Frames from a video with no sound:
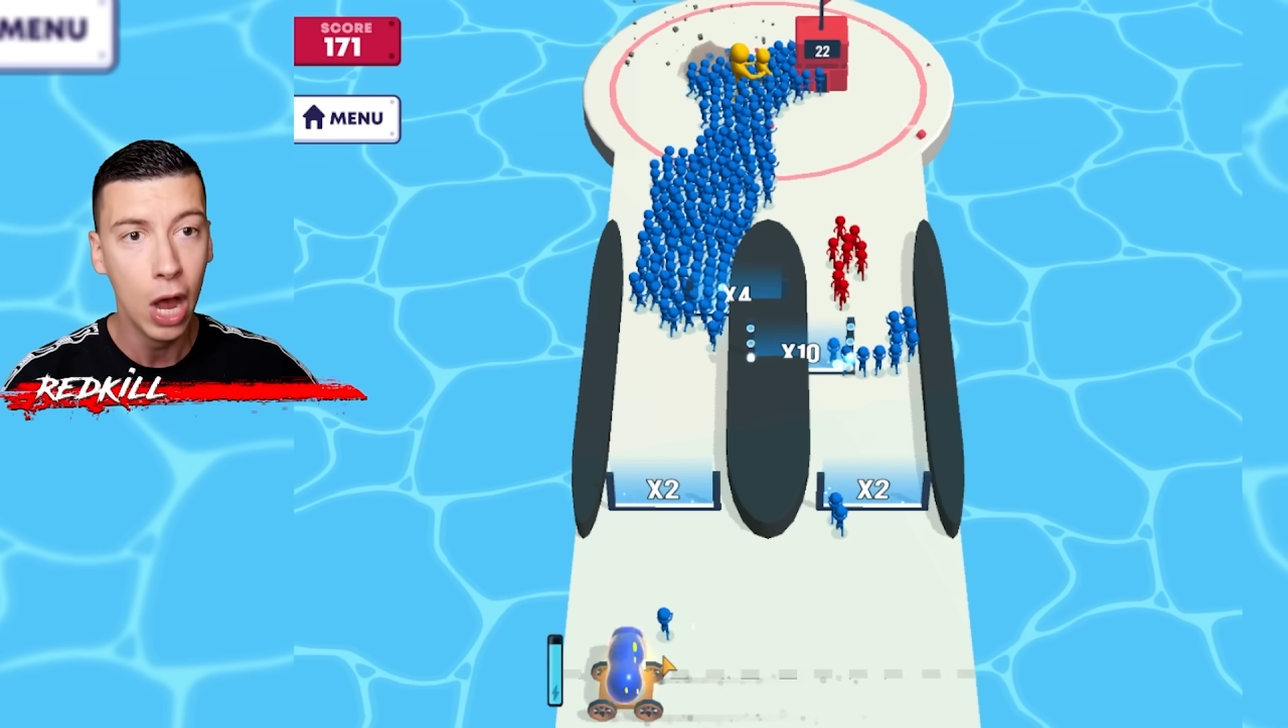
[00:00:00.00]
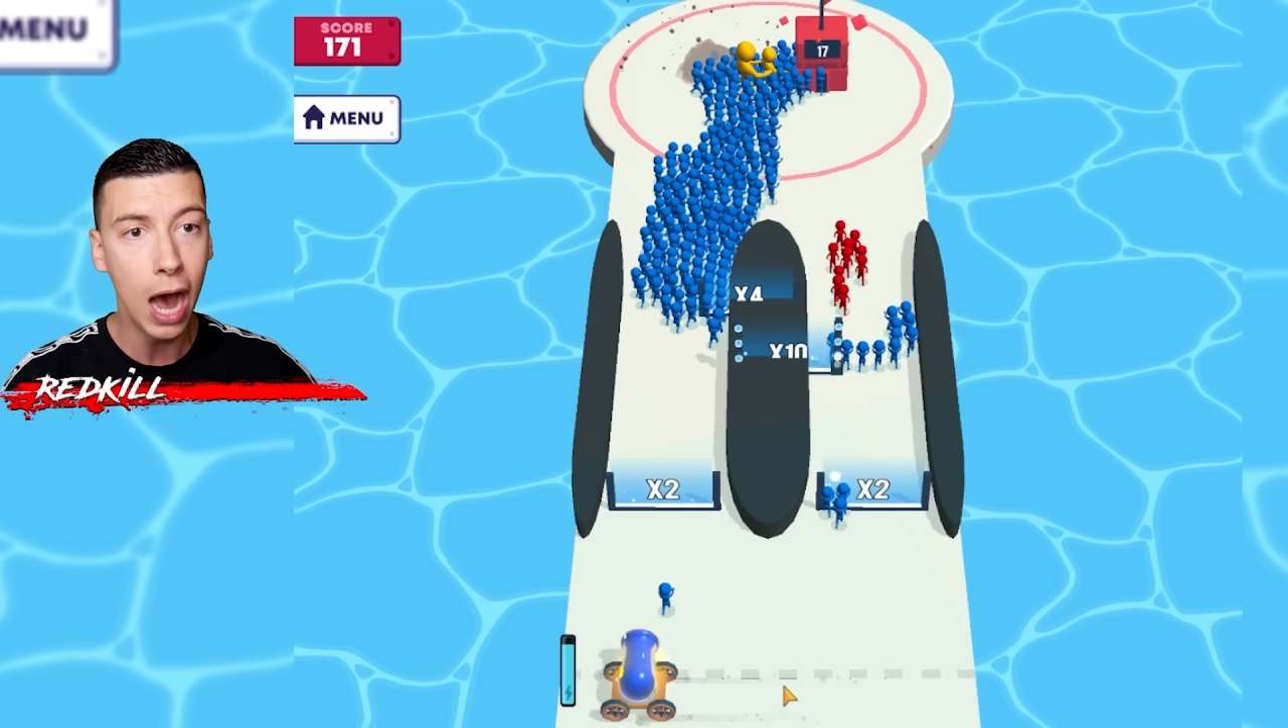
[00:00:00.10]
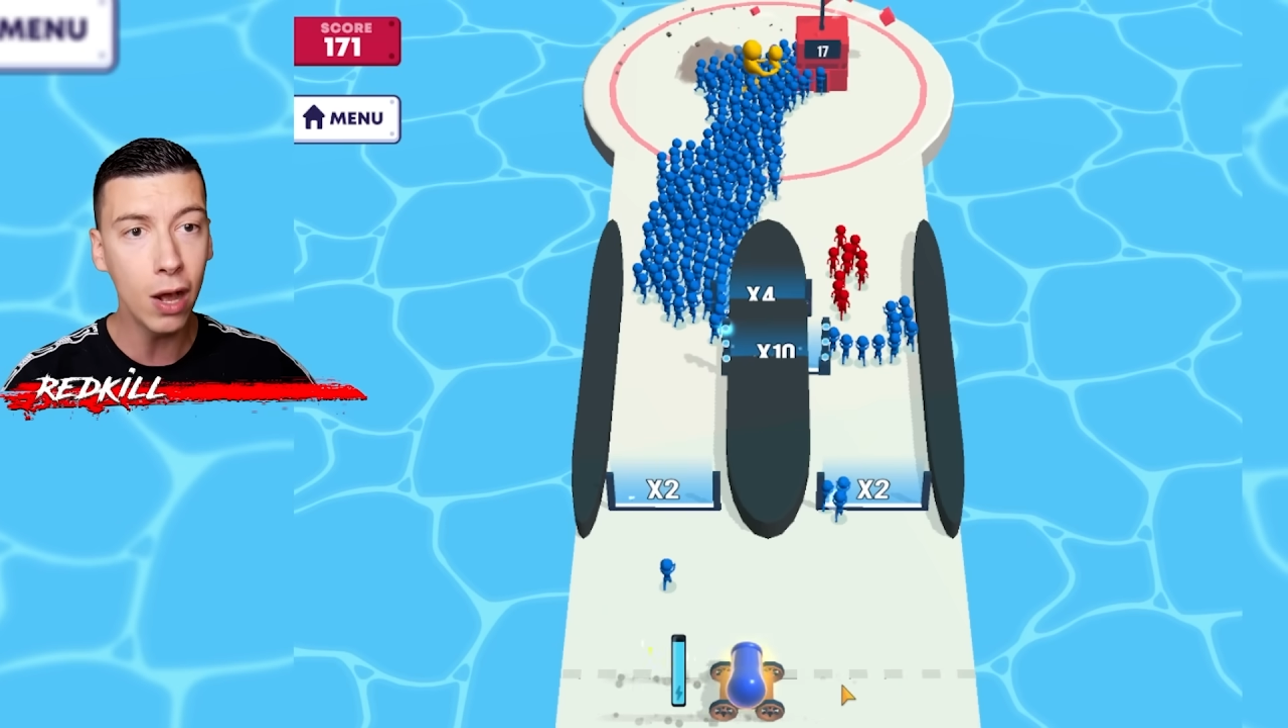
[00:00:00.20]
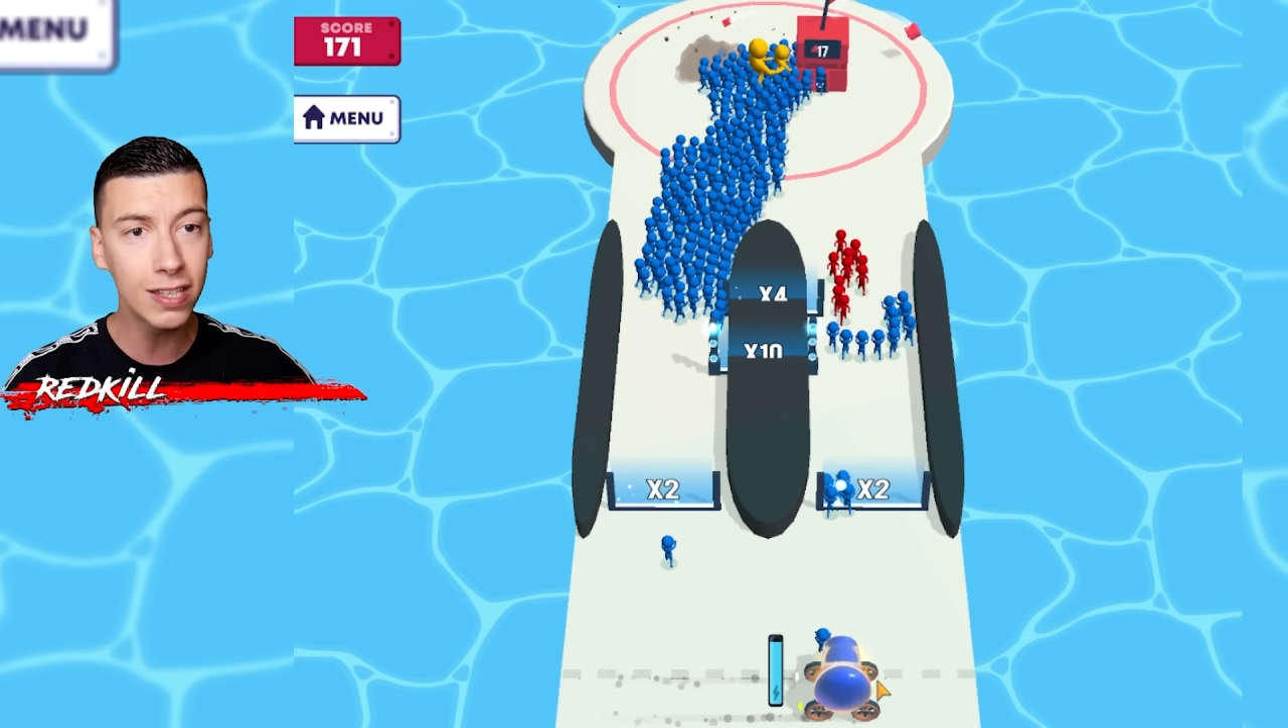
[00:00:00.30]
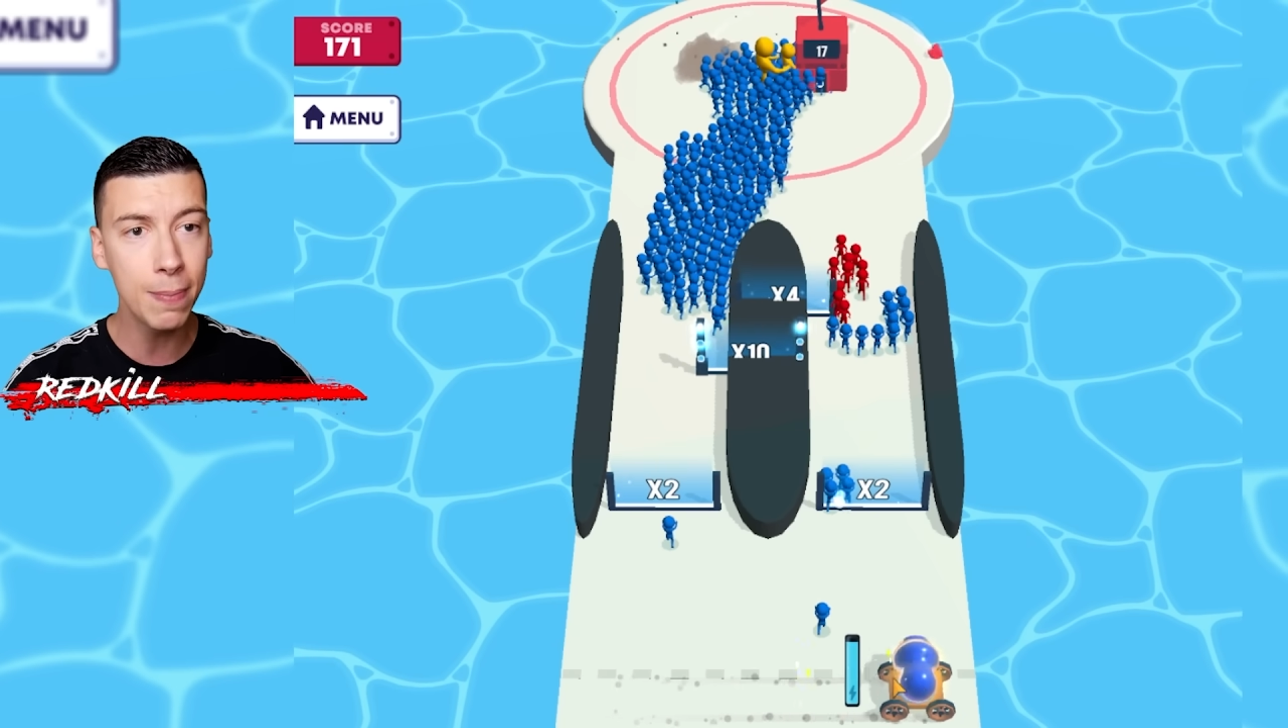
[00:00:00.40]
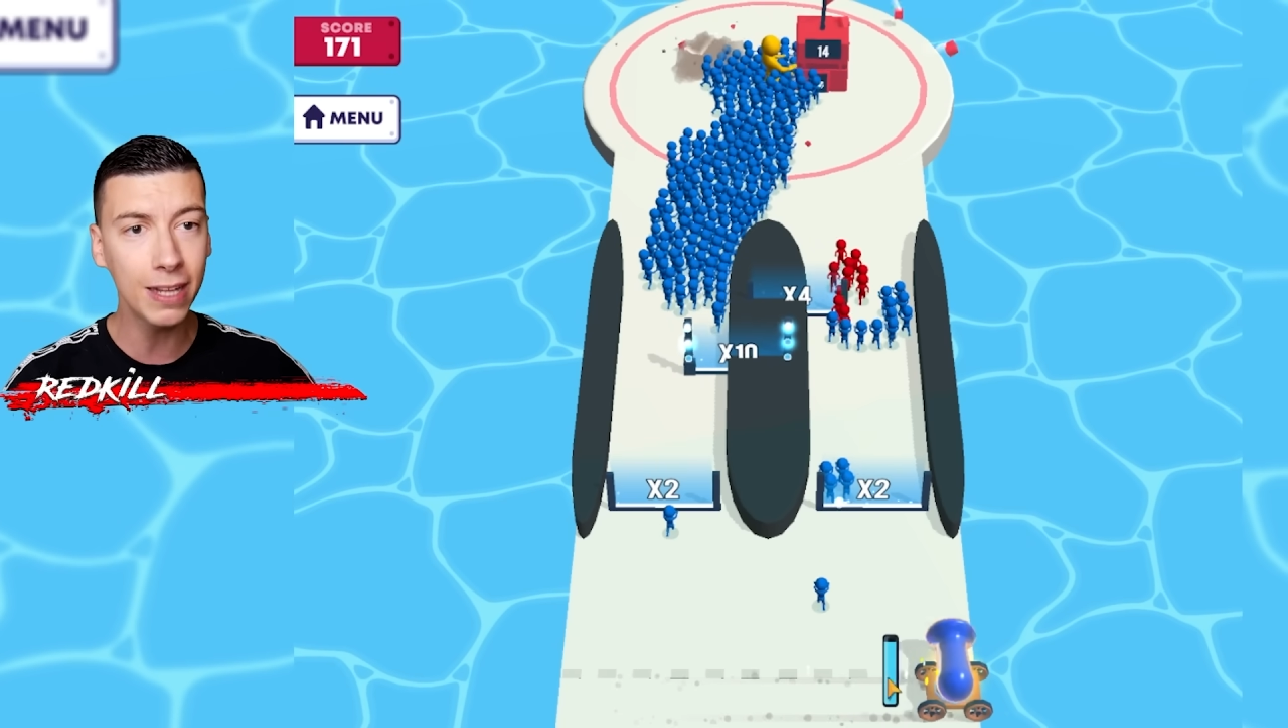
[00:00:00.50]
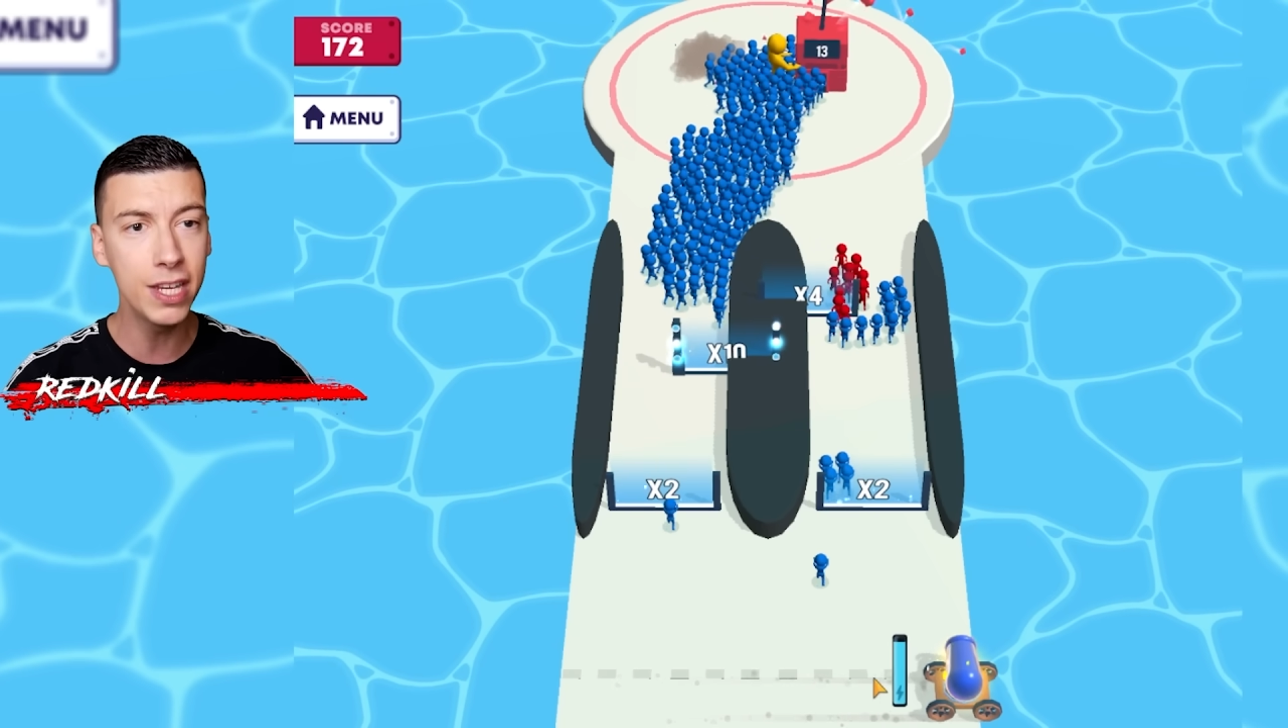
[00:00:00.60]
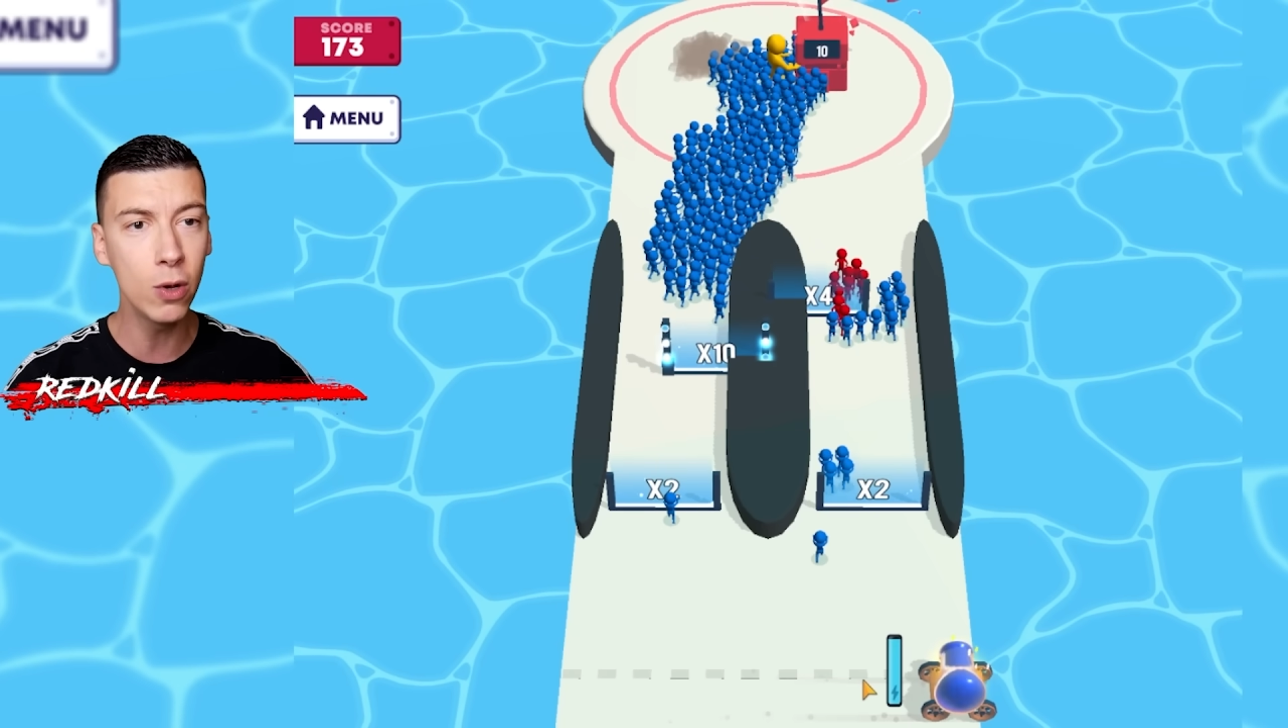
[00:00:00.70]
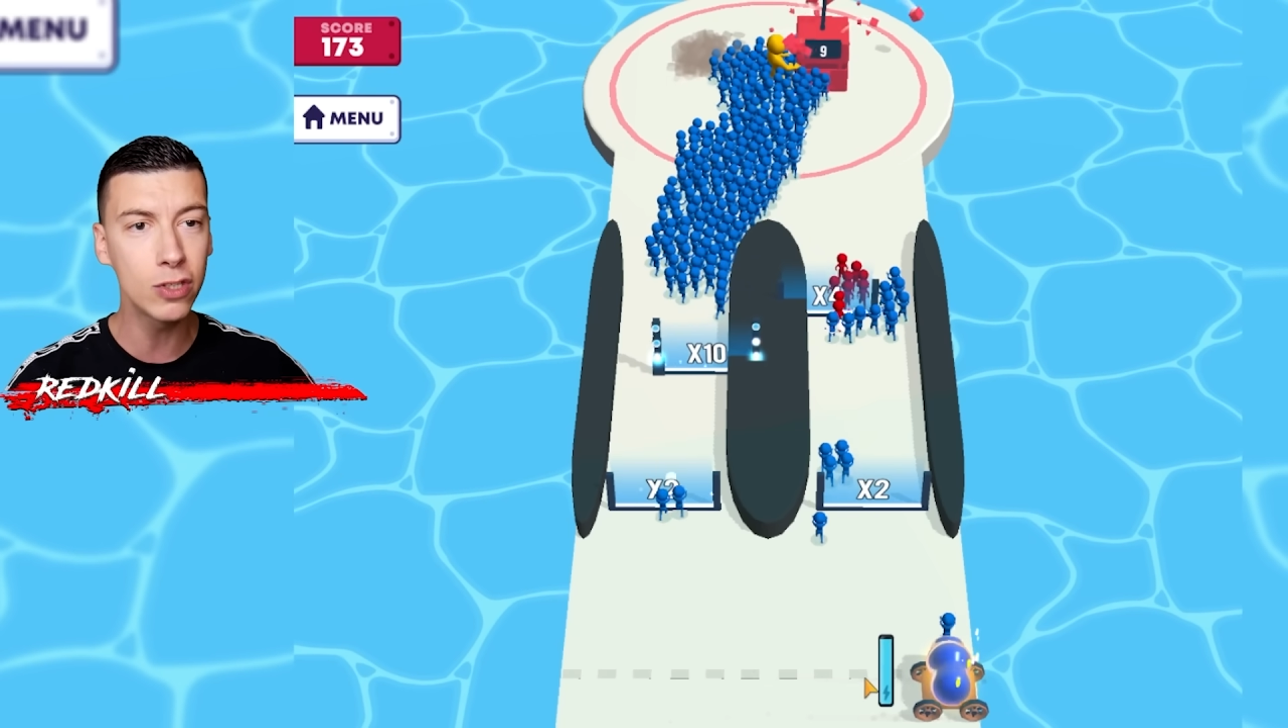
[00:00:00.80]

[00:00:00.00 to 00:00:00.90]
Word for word: Alors, c'est parti,